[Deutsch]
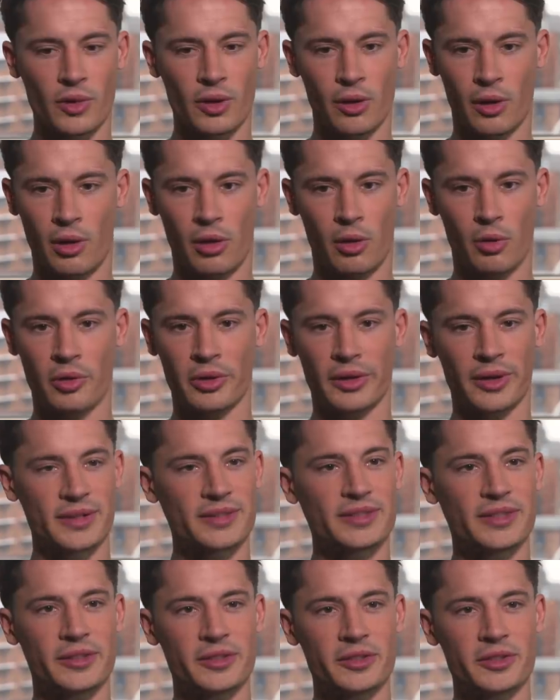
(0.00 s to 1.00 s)
Ja, auch
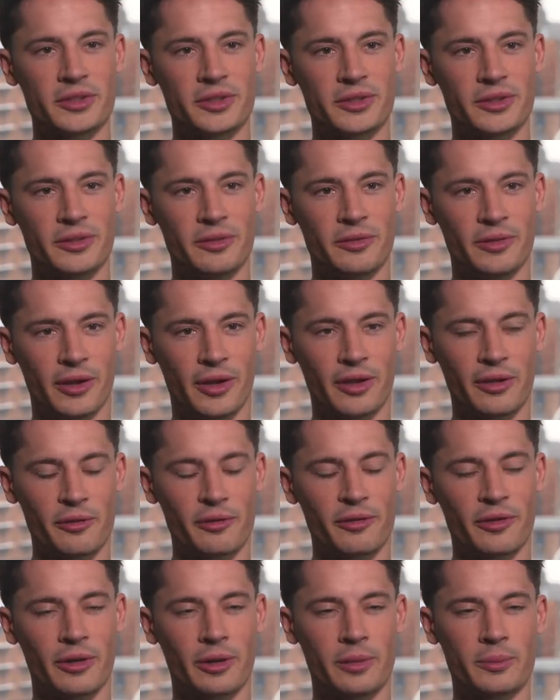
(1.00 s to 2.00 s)
jetzt, als ich wieder
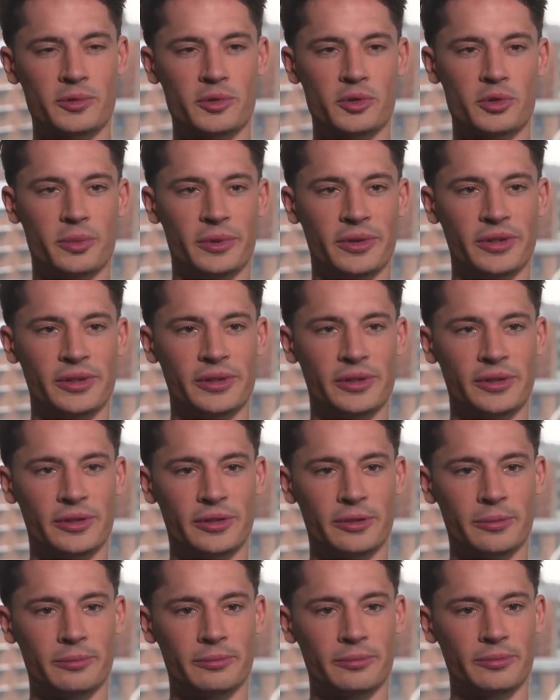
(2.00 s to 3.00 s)
angefangen habe zu spielen,
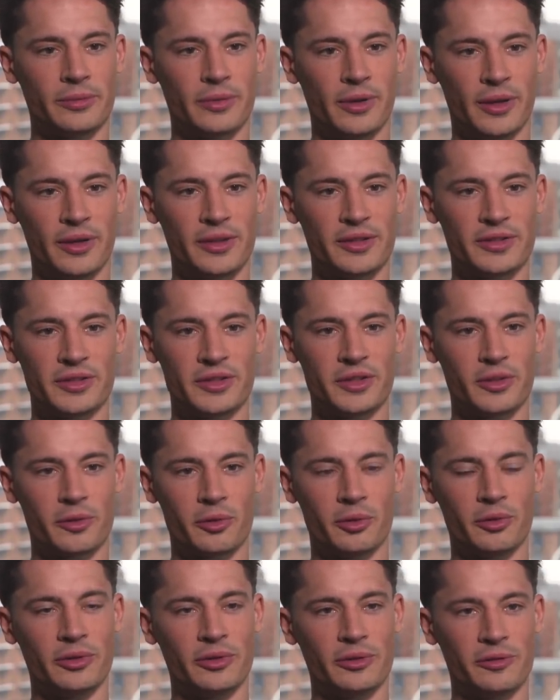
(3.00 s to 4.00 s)
ähm, hat er sich
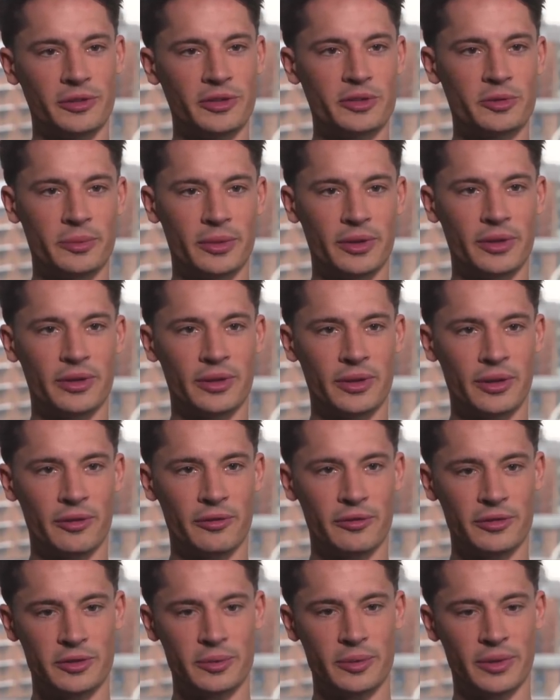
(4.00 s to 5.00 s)
erkundigt, wie es mir,
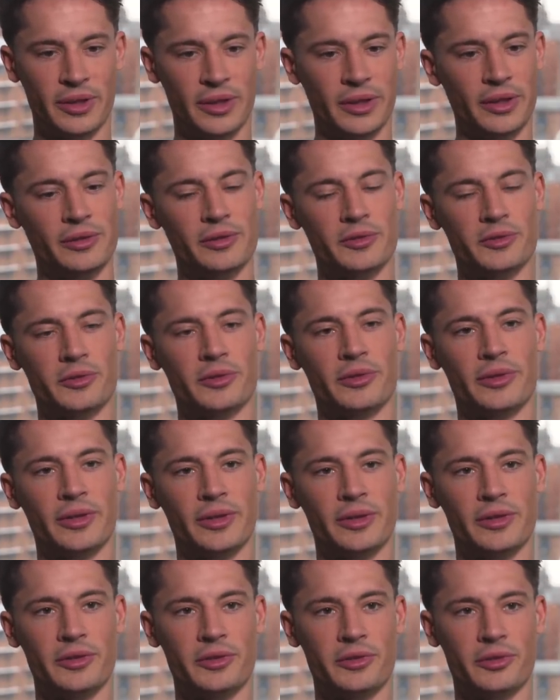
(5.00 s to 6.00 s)
es mir geht
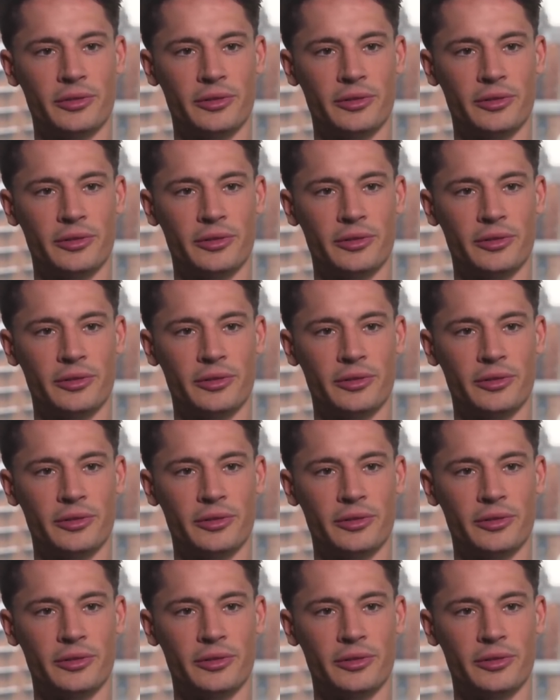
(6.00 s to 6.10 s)
gesundheitlich.